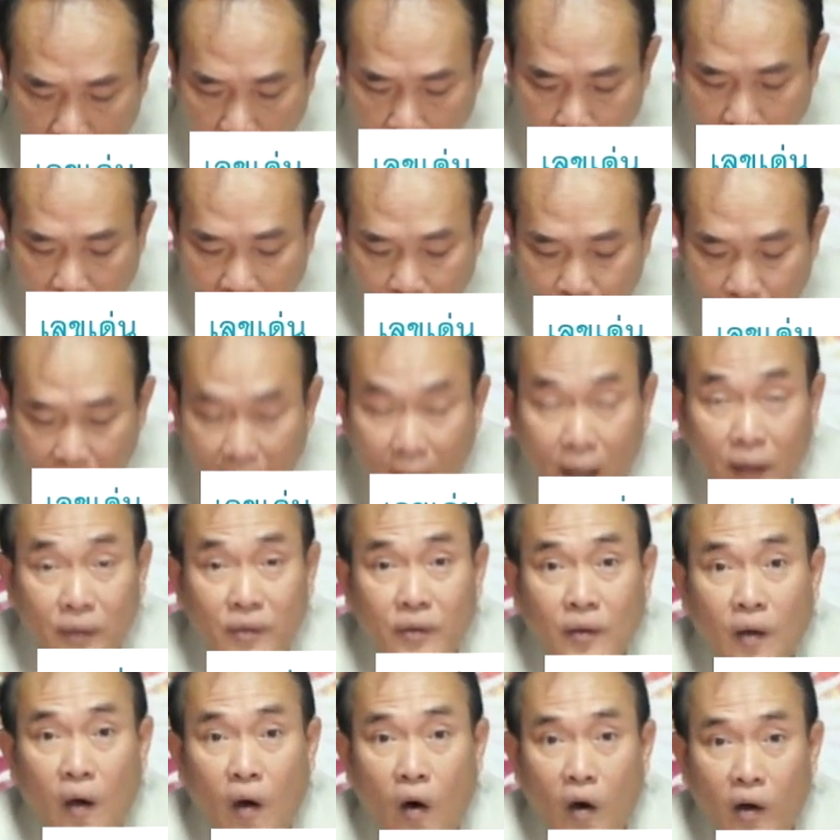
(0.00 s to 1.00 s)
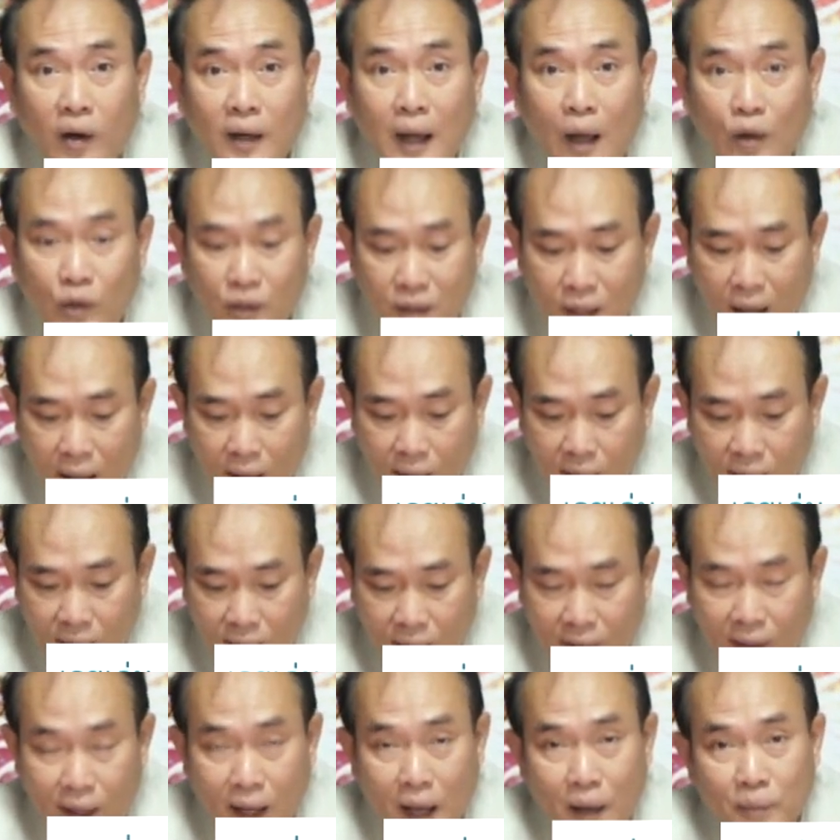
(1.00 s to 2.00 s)
ต่อมาเป็นเลข 2 ดาวจันทร์
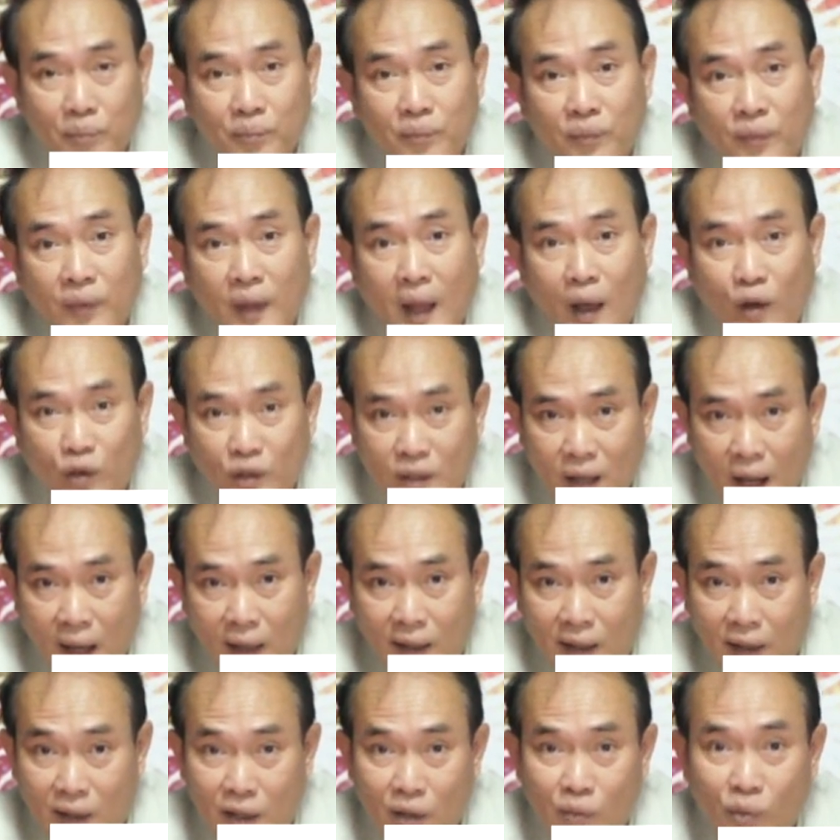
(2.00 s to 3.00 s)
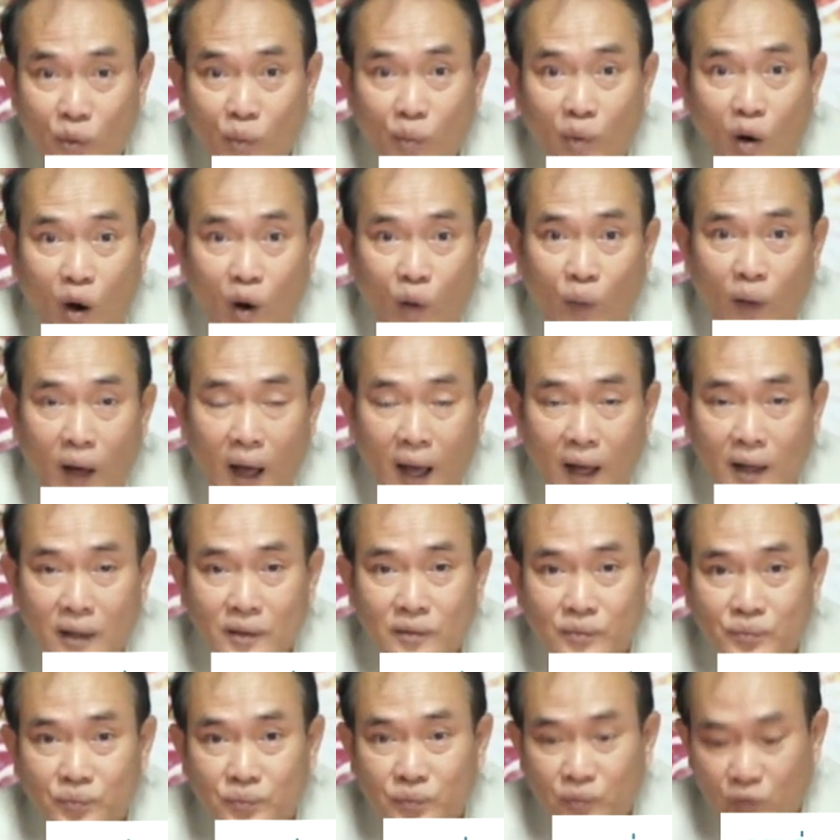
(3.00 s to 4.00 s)
นะครับ ดาวจันทร์อย่างที่ผมบอกว่า
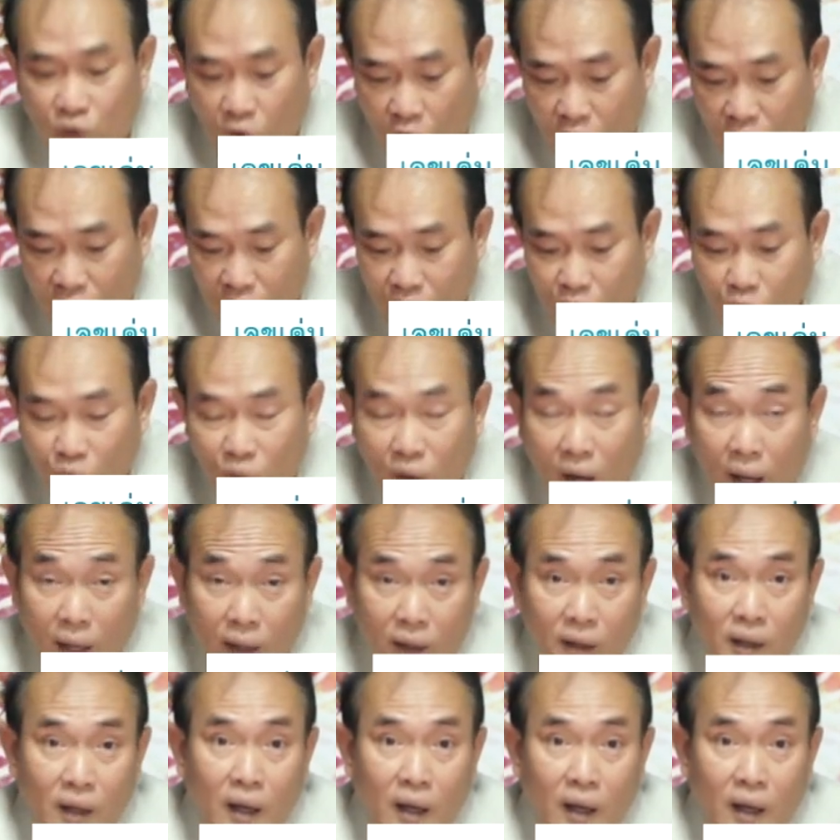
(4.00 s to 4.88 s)
ตอนนี้อยู่ใน